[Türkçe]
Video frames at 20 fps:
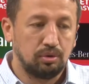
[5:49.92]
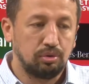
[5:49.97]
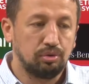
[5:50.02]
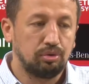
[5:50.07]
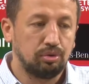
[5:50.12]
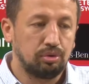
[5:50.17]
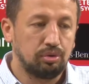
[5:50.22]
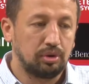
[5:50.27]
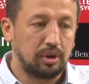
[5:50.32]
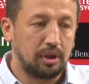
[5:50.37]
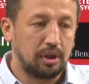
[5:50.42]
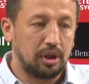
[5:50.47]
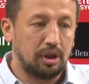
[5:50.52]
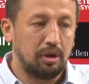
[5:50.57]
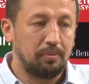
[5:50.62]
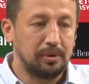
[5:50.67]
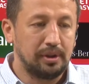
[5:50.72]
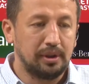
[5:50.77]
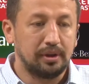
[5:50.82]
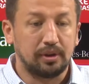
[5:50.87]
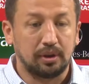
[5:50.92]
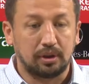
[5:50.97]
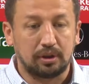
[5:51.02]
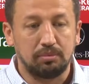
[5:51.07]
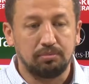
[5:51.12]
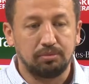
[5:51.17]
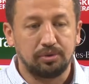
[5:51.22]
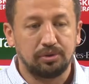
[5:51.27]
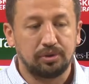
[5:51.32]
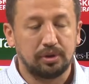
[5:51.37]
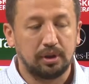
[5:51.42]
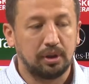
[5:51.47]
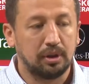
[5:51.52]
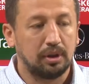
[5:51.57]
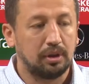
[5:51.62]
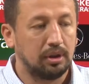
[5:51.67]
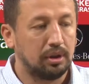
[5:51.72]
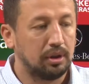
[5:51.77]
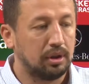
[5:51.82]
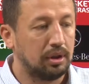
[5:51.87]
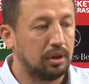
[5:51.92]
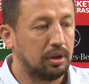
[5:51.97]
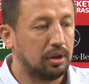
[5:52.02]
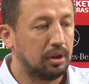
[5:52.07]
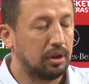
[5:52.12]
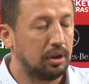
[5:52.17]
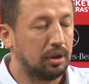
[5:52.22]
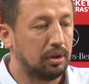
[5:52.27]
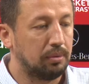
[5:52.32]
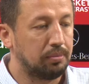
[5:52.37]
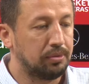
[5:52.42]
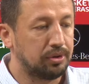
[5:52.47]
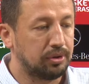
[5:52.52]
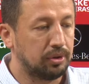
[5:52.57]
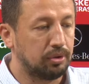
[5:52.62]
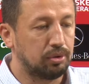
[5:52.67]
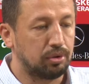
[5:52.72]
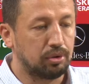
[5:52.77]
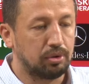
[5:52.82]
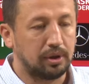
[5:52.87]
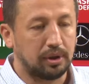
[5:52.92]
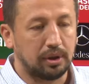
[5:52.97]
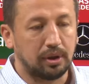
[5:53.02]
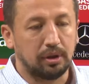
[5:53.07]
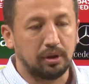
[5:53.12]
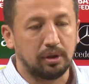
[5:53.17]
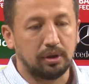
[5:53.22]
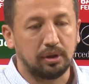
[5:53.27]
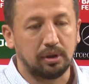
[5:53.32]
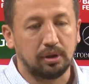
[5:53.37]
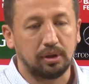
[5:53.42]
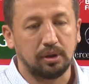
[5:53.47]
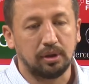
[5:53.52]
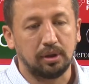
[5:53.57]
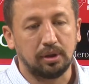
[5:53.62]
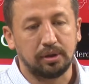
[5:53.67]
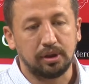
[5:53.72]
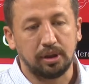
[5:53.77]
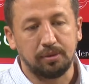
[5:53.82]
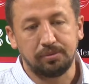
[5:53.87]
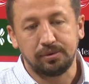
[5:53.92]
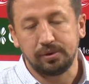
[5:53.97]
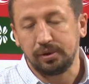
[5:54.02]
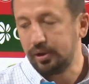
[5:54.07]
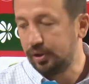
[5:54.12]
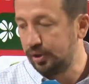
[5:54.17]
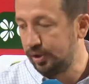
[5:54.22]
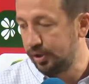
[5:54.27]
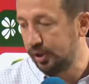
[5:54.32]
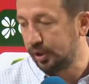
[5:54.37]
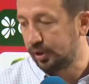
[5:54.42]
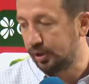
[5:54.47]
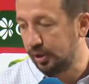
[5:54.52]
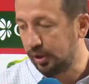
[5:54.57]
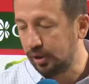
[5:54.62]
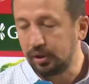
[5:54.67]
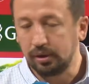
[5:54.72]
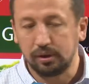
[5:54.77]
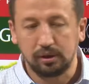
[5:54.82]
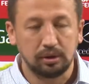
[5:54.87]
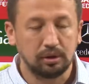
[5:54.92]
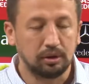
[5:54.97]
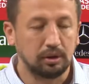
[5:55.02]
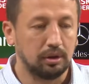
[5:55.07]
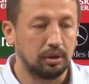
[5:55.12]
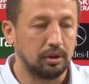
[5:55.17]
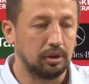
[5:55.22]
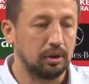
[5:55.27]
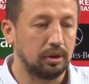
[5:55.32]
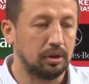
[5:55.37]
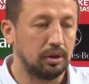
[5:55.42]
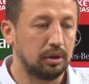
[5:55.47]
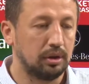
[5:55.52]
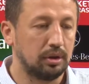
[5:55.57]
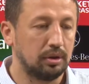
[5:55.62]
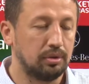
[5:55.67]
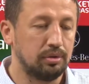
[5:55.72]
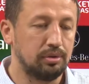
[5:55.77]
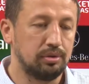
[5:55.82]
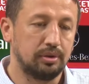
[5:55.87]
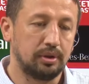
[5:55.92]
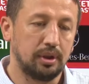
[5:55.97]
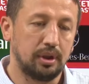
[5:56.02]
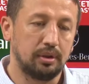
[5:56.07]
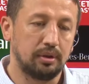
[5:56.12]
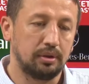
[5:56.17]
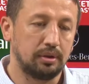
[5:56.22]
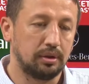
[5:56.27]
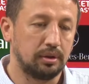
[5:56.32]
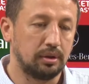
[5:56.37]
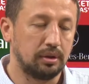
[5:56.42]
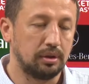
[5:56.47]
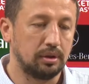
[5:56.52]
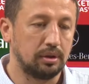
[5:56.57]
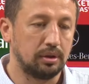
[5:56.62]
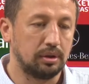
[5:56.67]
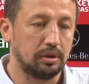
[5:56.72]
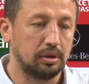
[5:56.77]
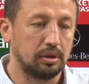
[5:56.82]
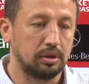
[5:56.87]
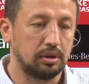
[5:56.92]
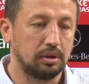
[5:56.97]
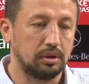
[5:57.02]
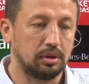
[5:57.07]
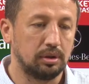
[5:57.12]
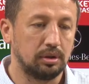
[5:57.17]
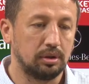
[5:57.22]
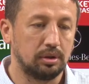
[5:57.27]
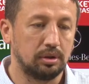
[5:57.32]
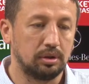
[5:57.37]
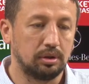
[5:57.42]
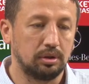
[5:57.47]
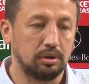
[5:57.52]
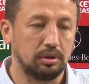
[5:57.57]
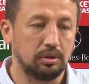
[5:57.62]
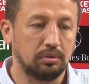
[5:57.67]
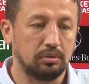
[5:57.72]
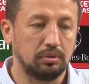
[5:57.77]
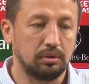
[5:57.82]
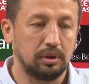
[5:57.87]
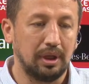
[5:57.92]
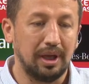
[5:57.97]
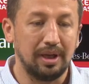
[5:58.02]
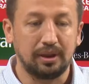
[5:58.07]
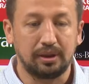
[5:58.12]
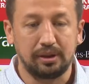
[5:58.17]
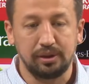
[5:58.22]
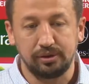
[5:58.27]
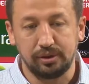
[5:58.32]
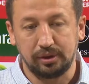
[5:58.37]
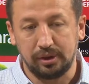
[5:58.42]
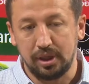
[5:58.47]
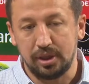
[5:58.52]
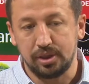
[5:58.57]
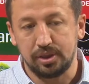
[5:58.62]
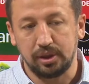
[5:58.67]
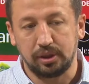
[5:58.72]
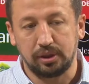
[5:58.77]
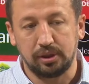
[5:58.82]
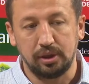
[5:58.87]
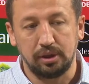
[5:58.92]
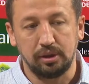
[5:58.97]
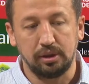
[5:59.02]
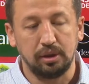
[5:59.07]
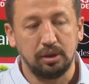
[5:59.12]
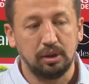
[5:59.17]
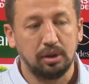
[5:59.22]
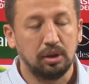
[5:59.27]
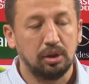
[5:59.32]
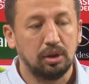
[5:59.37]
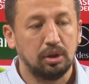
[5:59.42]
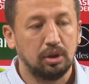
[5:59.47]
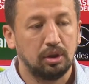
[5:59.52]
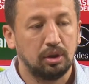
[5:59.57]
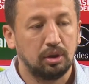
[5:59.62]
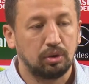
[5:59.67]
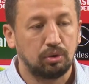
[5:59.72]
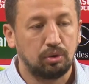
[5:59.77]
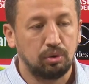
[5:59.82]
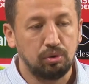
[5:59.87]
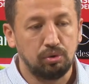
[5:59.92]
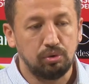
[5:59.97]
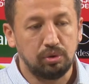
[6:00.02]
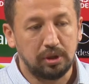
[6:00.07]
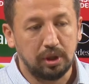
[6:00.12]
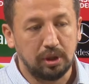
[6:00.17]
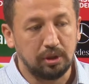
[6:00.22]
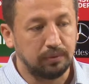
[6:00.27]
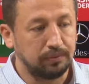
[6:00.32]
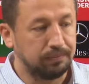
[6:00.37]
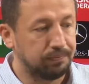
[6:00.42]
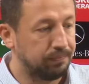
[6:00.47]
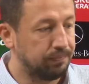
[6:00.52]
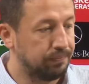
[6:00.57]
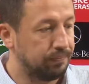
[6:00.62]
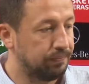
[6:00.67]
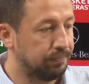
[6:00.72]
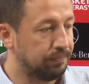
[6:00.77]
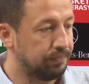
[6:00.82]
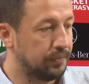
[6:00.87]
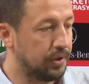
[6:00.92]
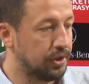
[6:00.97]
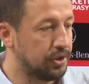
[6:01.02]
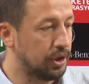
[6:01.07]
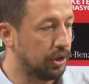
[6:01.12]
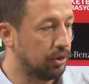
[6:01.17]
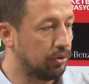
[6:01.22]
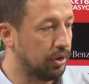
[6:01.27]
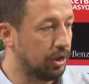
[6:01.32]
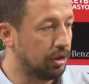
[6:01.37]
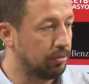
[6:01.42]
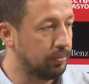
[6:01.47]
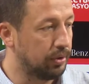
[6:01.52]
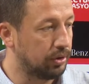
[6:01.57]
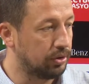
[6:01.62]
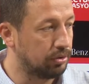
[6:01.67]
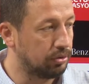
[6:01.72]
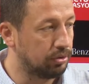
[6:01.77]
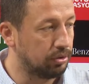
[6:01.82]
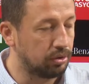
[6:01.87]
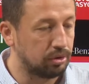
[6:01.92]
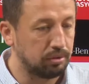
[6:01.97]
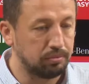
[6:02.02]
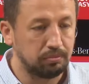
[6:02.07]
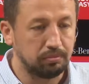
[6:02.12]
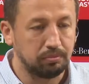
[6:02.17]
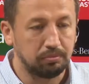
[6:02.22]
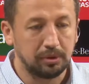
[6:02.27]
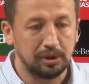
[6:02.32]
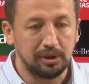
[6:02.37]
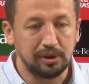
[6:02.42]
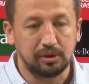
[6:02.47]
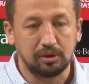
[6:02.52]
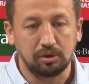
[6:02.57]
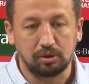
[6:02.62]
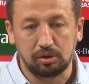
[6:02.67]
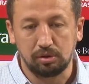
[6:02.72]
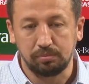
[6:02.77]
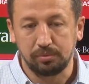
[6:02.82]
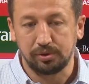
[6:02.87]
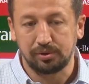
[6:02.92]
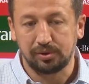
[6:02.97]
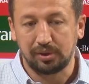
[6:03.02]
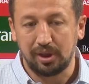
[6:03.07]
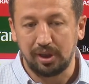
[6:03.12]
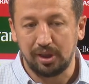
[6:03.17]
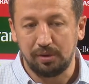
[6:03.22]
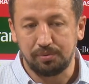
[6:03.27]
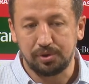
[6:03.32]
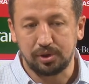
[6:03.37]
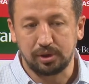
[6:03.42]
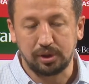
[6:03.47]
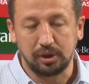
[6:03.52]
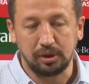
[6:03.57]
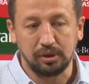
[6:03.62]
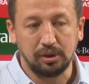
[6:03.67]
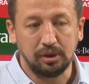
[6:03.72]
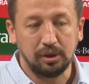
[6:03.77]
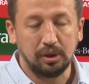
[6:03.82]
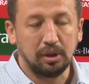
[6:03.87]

uzun yıllar A milli takımımızda e, bizi gururla e, temsil edecekler. E, o yüzden e, herkese gerçekten gönülden teşekkür etmek istiyorum. Milli takıma sahip çıkan,